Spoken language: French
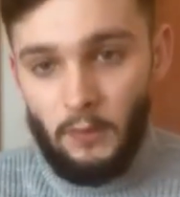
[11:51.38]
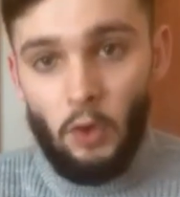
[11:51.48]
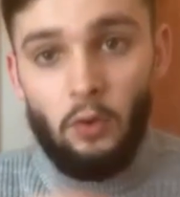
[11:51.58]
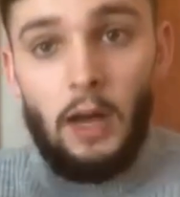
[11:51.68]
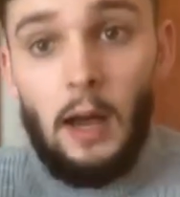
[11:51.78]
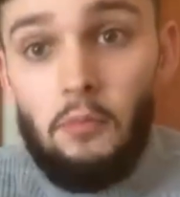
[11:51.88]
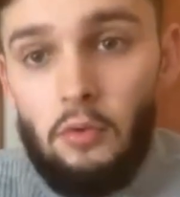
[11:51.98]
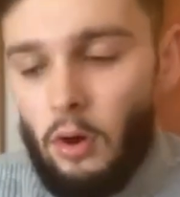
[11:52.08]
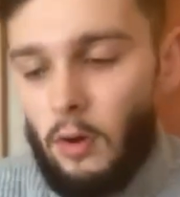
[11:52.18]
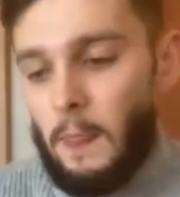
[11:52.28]

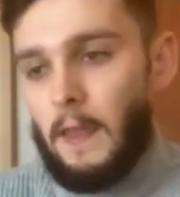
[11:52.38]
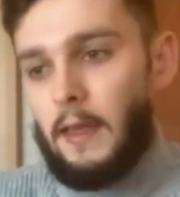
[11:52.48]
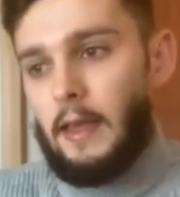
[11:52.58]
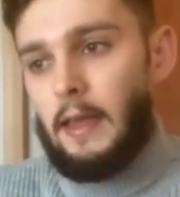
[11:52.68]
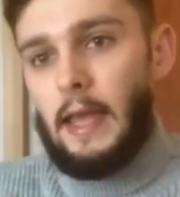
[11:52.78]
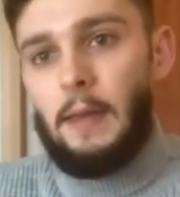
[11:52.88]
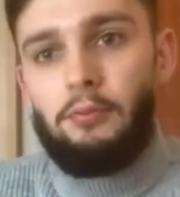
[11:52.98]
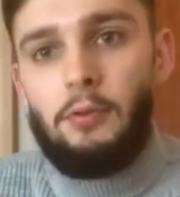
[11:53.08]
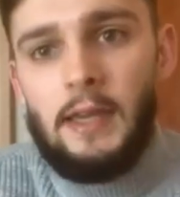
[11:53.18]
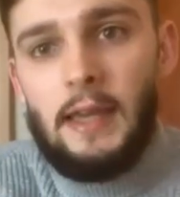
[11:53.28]
l'amour. Et
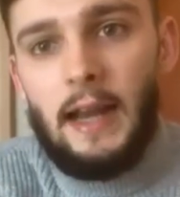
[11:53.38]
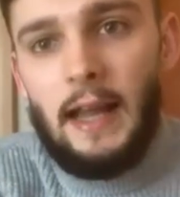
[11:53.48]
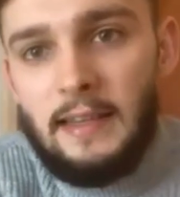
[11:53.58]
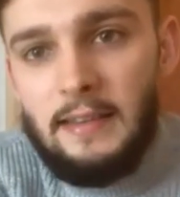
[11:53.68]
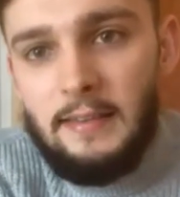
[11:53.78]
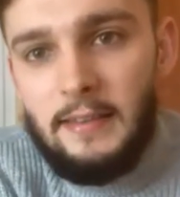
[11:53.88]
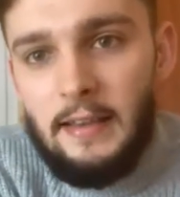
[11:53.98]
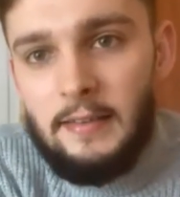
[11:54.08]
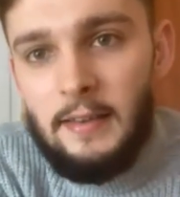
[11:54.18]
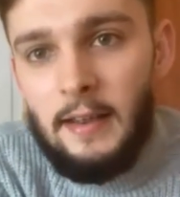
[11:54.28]
puis, il y a la
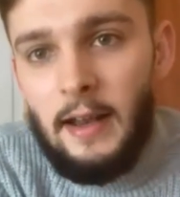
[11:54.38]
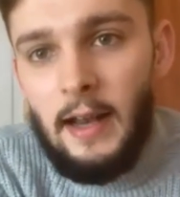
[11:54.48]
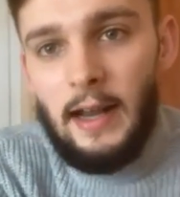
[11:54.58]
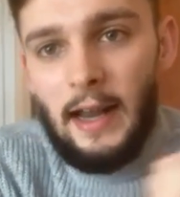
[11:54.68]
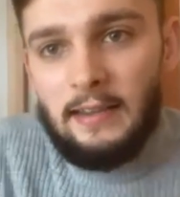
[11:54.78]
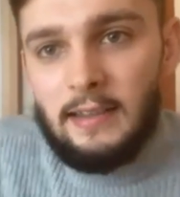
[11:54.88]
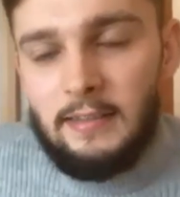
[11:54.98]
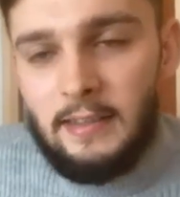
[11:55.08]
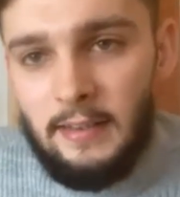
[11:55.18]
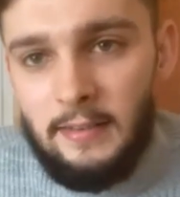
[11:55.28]
tristesse. La
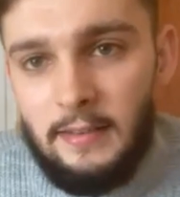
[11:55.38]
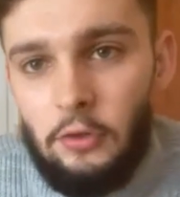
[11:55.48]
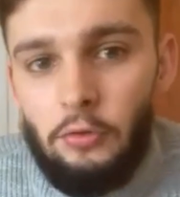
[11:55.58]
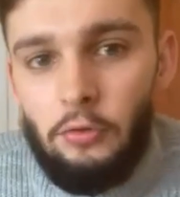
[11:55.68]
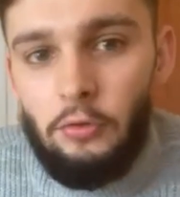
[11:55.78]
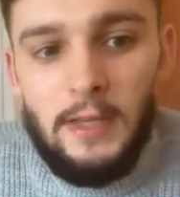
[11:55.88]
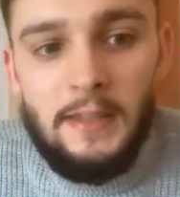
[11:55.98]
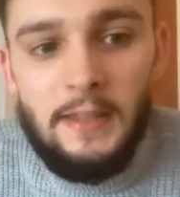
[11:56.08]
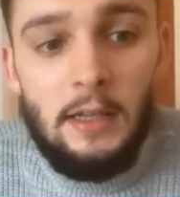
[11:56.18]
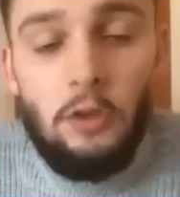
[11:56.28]
tristesse, si tu lui dis,
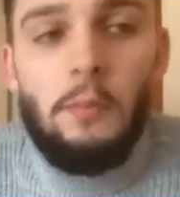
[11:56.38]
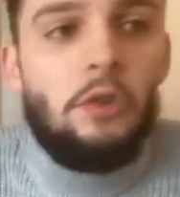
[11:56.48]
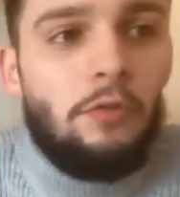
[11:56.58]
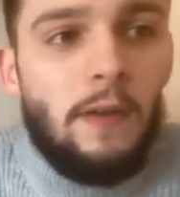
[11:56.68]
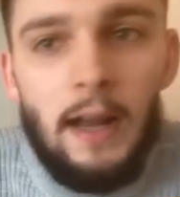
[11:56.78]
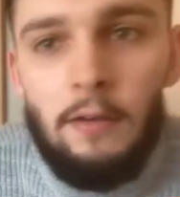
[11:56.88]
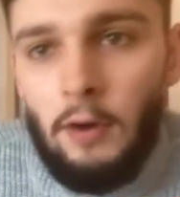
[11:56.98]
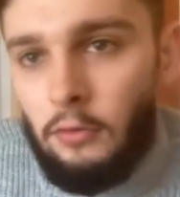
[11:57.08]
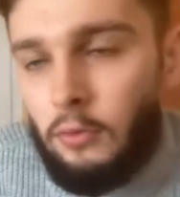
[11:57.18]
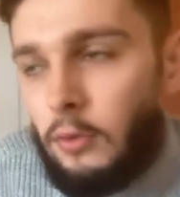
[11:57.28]
non, mais tu vas l'avoir,
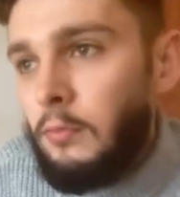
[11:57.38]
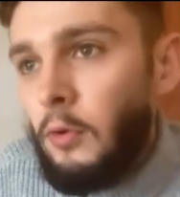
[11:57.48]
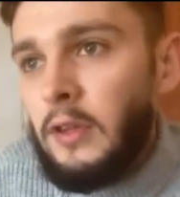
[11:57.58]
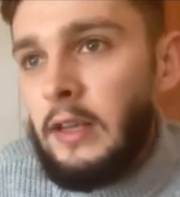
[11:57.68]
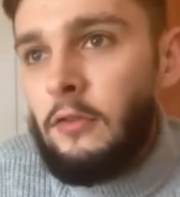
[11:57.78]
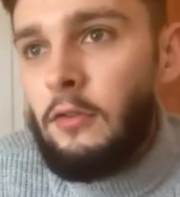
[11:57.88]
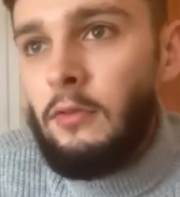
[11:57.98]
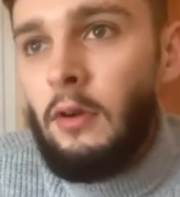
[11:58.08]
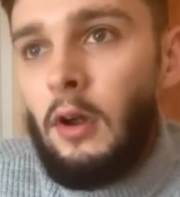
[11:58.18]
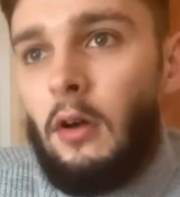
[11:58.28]
ton
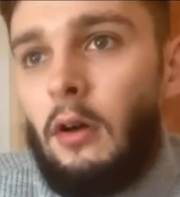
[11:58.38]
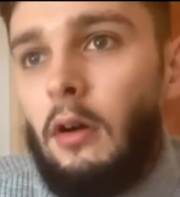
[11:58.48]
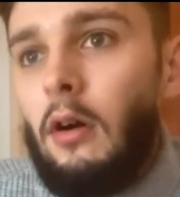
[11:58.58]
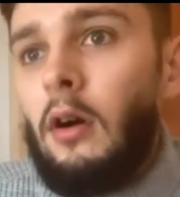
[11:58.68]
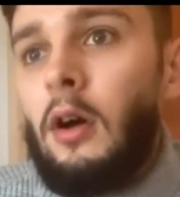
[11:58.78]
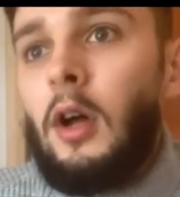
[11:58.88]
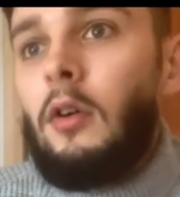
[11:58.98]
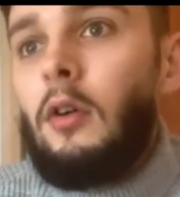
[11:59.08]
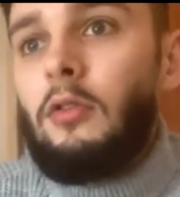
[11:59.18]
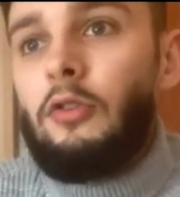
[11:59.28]
augmentation, euh,
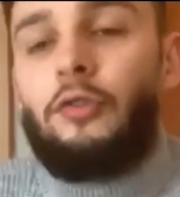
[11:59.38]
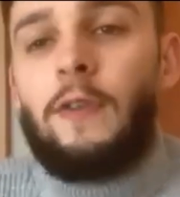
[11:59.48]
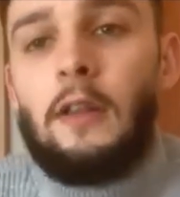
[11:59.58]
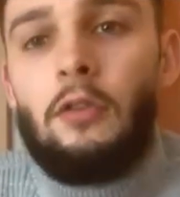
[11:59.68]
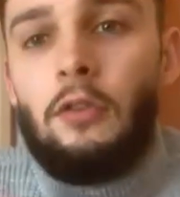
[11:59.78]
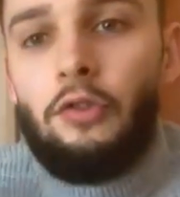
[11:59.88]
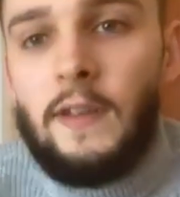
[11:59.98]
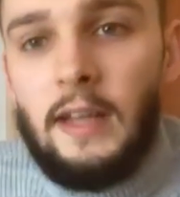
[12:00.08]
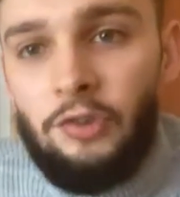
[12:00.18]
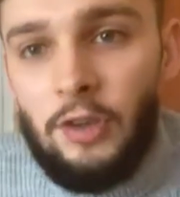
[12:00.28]
je vais, je vais
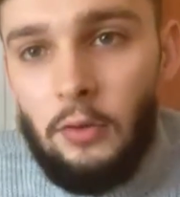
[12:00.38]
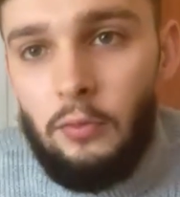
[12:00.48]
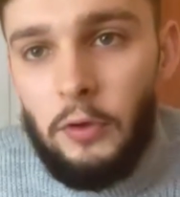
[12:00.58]
t'acheter un nouveau